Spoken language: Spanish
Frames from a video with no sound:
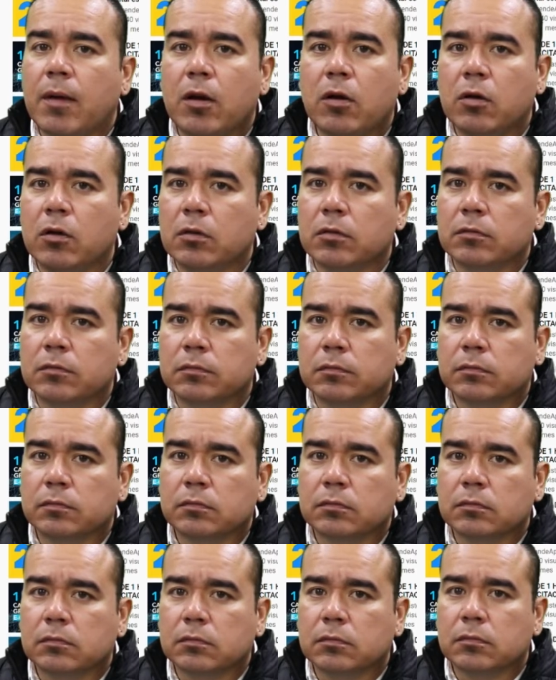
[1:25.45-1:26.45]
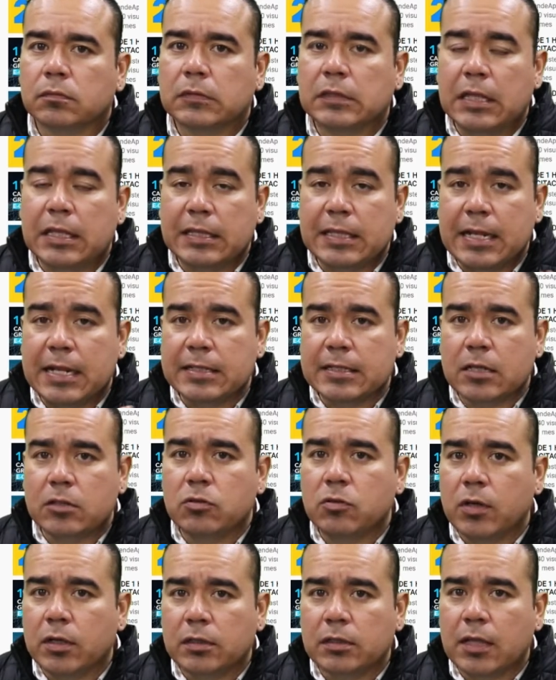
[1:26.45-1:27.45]
el valor tienes que
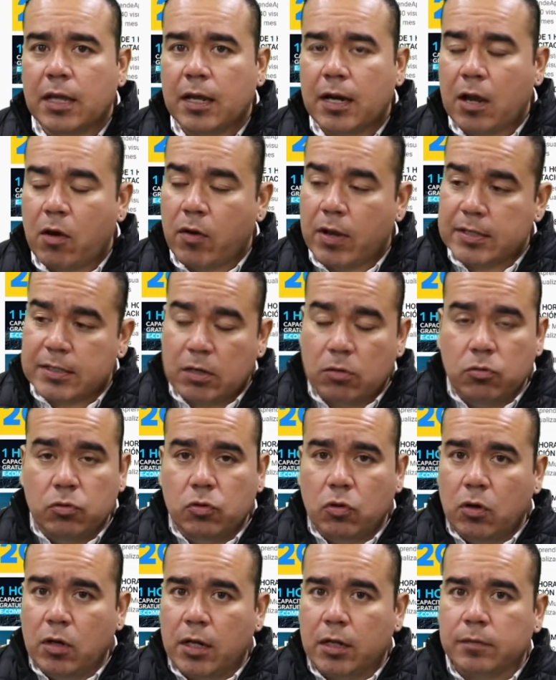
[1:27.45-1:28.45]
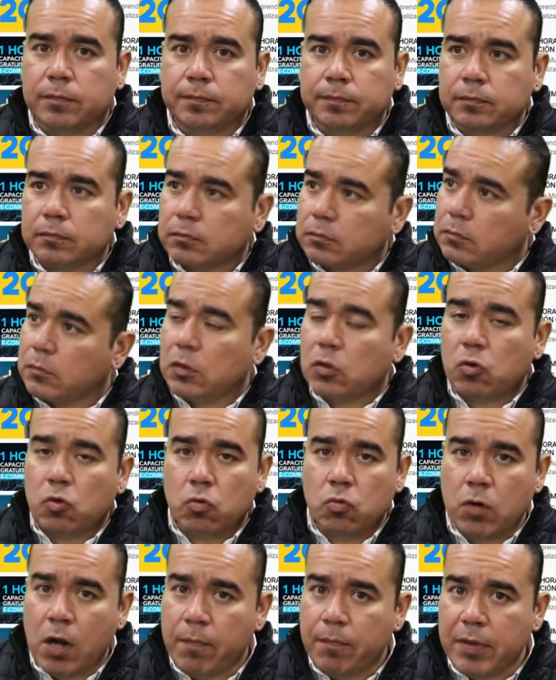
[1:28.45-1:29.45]
sujetar, aunque sea un dólar,
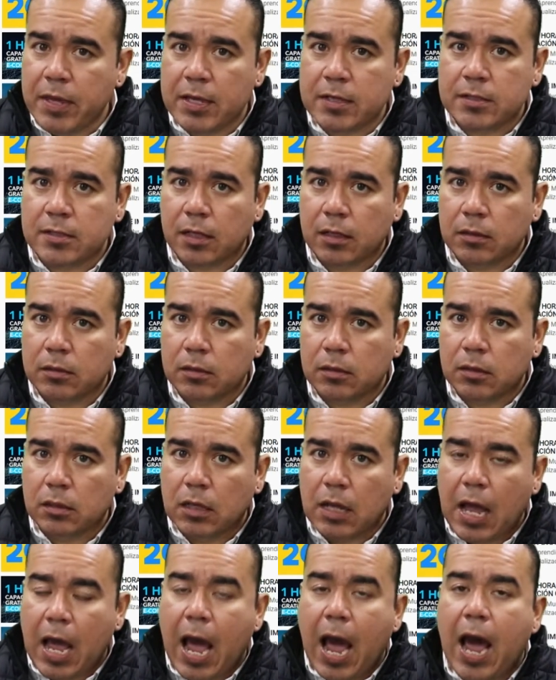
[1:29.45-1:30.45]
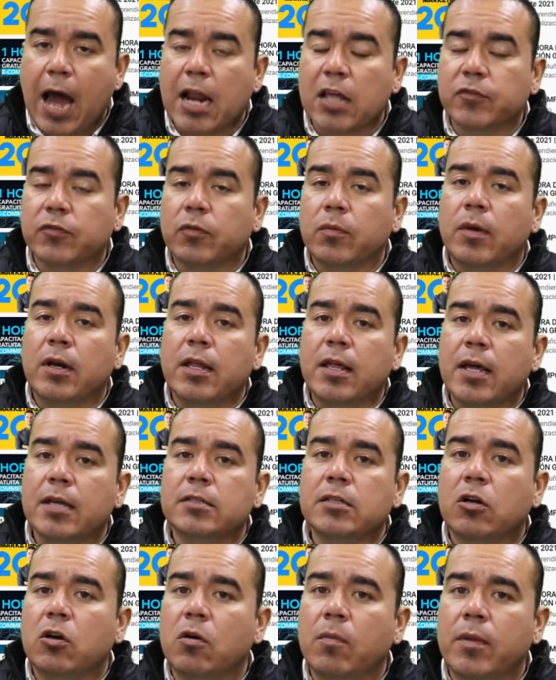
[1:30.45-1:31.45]
una pieza, a las
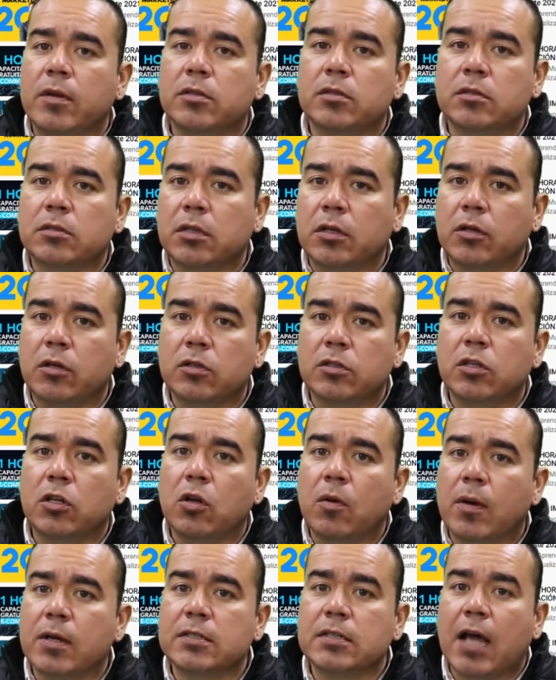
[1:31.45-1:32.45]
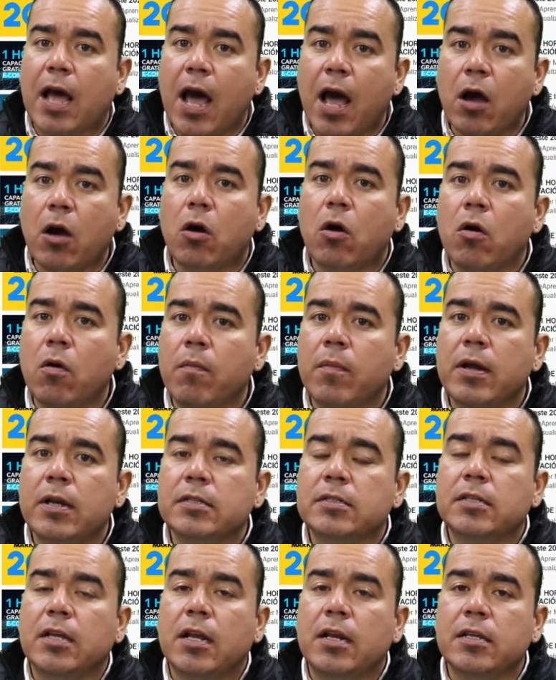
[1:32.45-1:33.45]
formalidades de comercio exterior si lo vas a
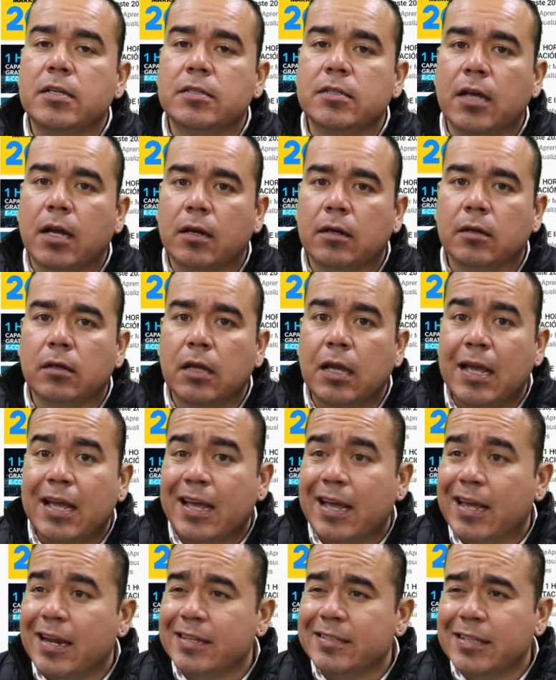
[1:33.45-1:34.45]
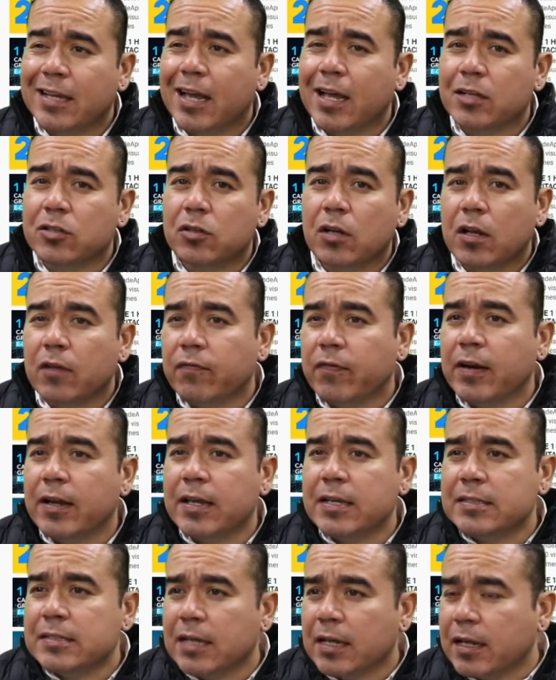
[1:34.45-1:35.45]
comercializar. En este caso la
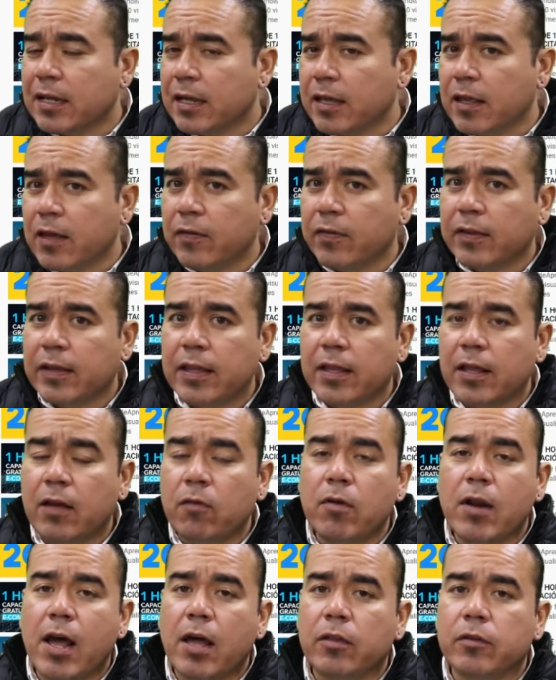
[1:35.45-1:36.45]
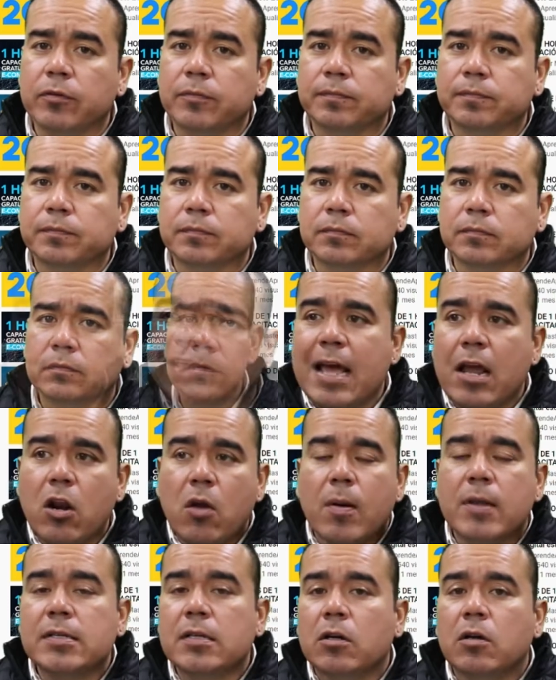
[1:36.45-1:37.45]
franquicia queda, queda a un lado. Si ya
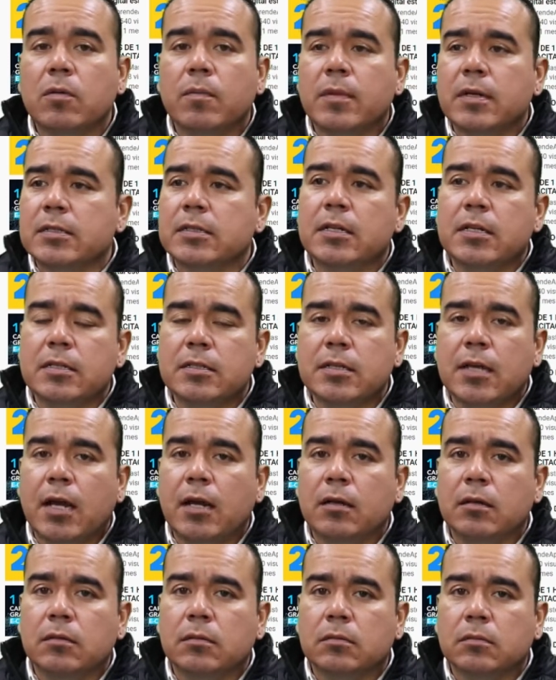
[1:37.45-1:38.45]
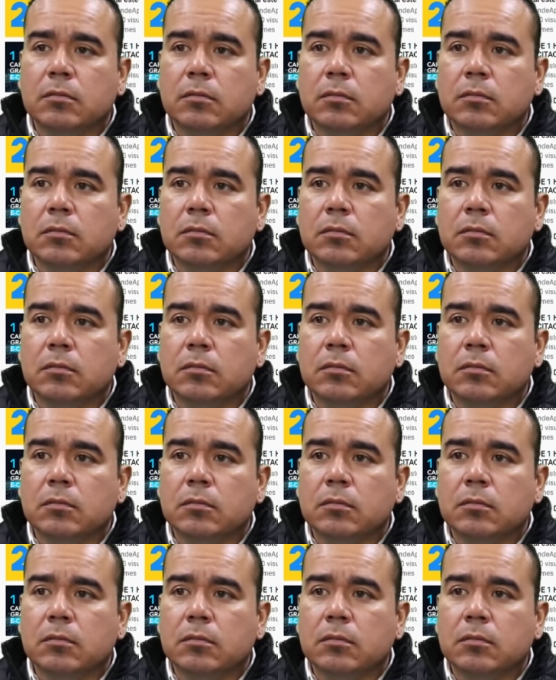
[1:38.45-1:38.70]
lo vas a comercializar,